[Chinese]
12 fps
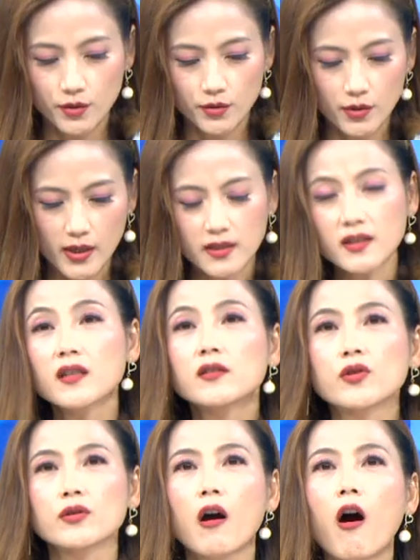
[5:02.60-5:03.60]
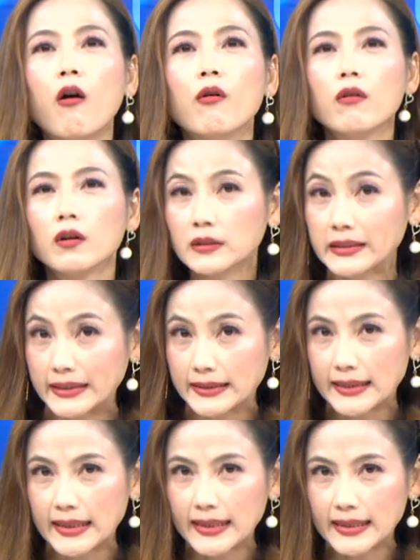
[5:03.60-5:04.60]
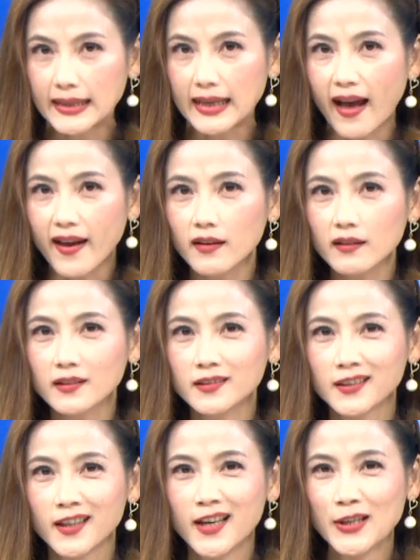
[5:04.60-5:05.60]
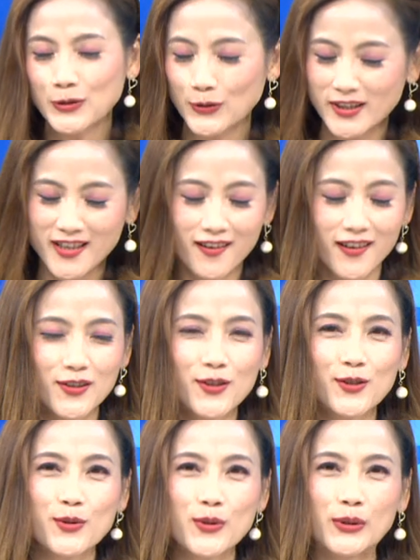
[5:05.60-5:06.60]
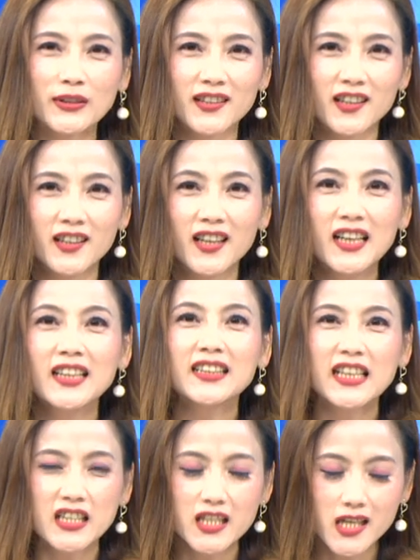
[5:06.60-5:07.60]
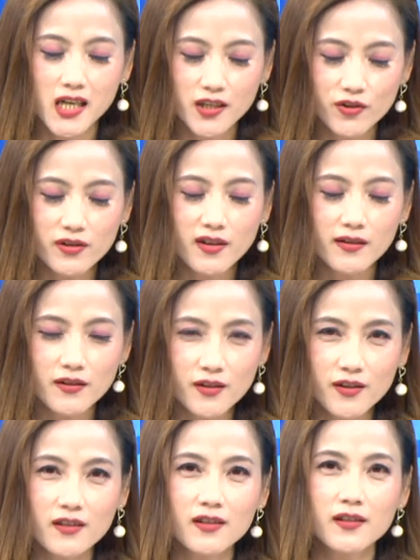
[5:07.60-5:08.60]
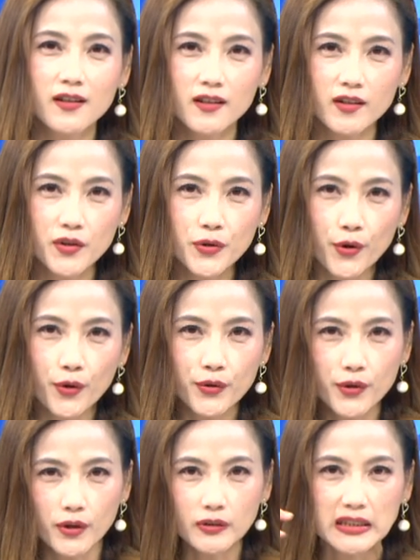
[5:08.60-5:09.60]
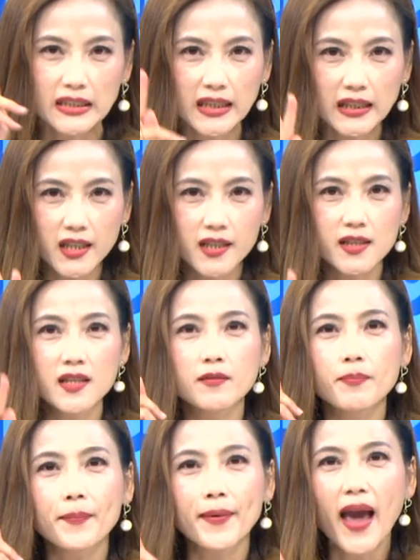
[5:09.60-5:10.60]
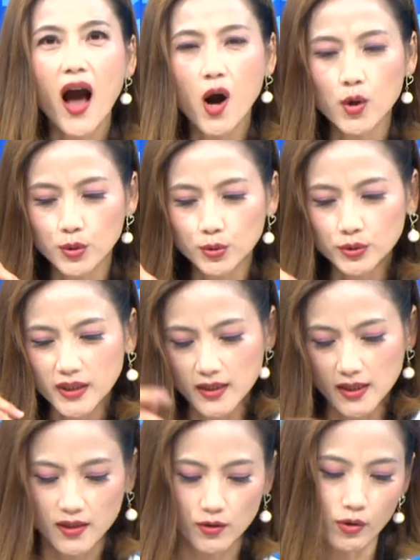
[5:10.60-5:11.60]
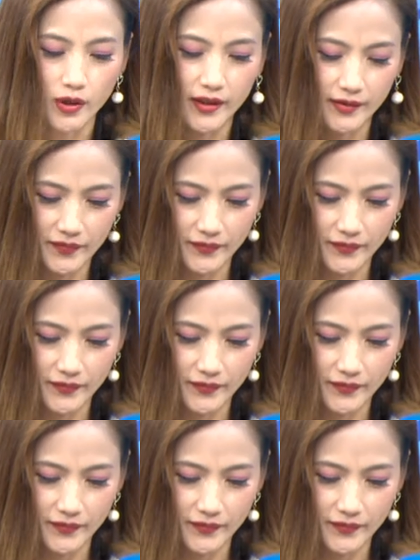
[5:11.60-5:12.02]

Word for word: 所以这时候你应该就像老师说的。你人生值得拥有第二次标股的机会。